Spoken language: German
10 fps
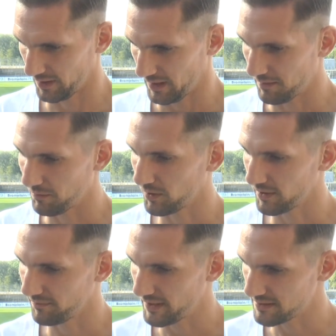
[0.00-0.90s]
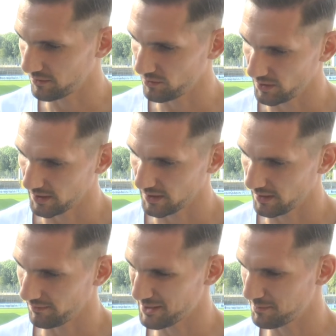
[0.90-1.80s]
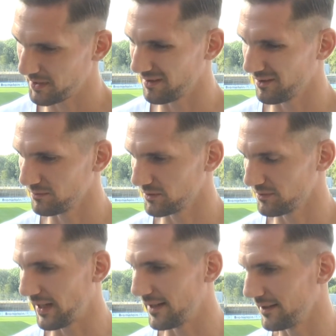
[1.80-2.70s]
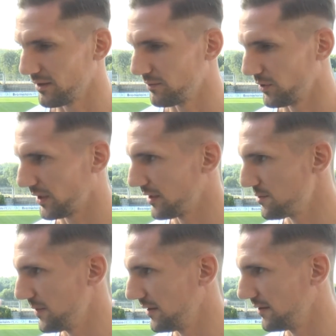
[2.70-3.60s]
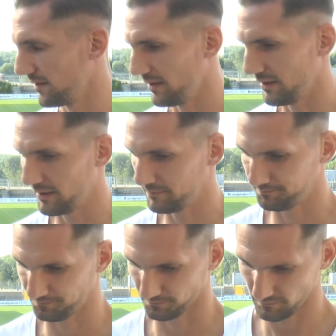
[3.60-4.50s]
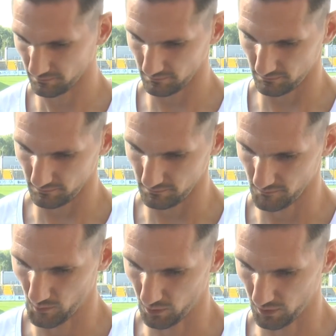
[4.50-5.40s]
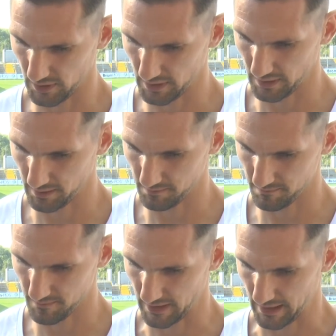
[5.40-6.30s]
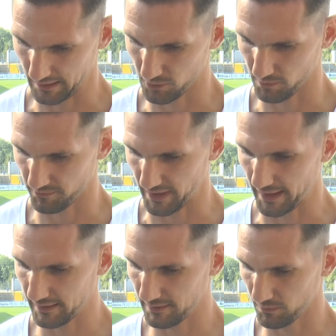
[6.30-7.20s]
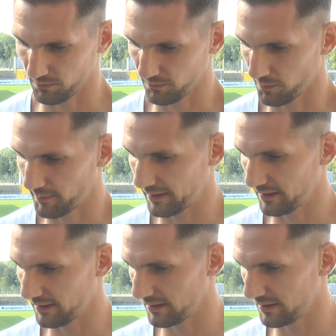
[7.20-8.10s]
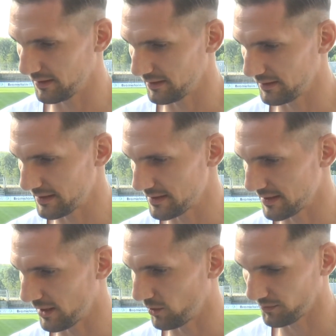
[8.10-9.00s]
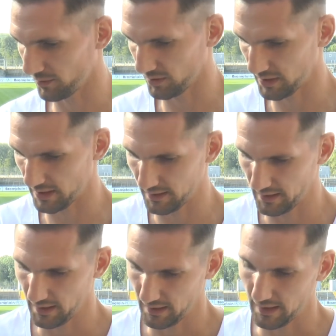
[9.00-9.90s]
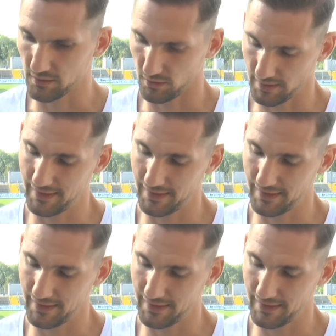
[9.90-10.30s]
Ja, wir wollen den Fans natürlich äh, was bieten und vor allen Dingen erfolgreich spielen. Ähm, und ähm, da anknüpfen eigentlich, wo, wo man äh, letztes Jahr aufgehört hat. Also